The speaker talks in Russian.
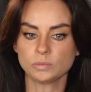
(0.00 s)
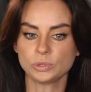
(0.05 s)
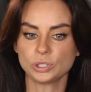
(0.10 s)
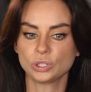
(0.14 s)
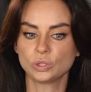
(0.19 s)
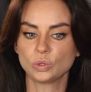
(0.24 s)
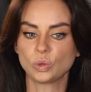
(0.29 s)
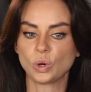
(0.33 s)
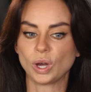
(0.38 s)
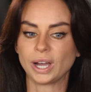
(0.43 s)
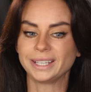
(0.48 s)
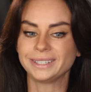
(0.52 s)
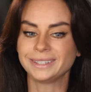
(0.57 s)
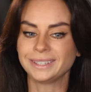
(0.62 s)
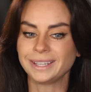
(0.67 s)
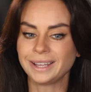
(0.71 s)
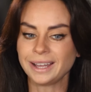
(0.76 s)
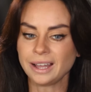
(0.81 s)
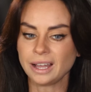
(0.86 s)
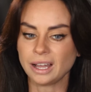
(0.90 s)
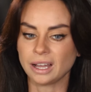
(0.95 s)
что
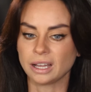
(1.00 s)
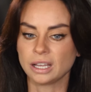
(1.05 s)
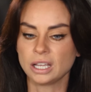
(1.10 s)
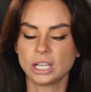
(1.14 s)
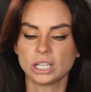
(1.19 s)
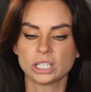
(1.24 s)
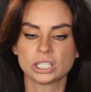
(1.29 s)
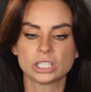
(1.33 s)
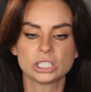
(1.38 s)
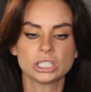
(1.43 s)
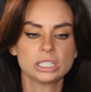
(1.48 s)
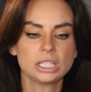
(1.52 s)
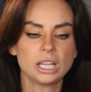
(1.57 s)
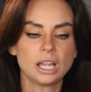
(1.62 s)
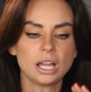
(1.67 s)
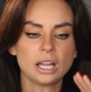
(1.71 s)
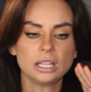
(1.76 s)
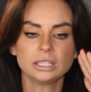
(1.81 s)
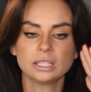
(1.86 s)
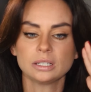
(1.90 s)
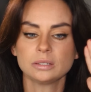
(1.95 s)
она
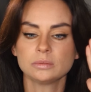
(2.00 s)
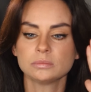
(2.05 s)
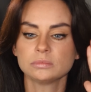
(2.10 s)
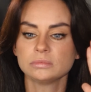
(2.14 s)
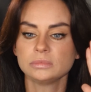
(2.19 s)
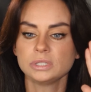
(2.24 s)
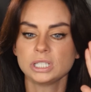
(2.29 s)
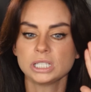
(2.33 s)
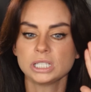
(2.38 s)
жила там,